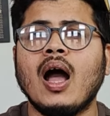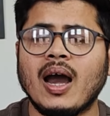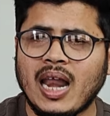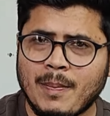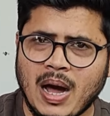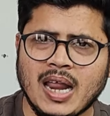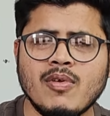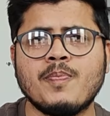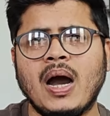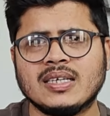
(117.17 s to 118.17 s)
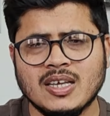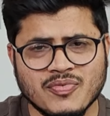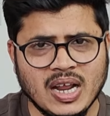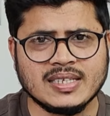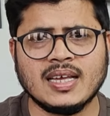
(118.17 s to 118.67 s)
अगर आप बारहवीं पास है
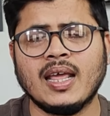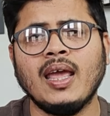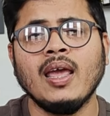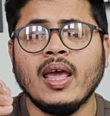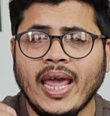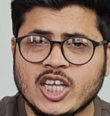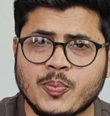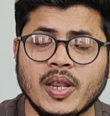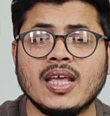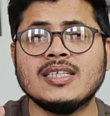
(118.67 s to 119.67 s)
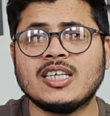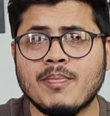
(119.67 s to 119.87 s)
फ्रेशर है एक्सपीरियंस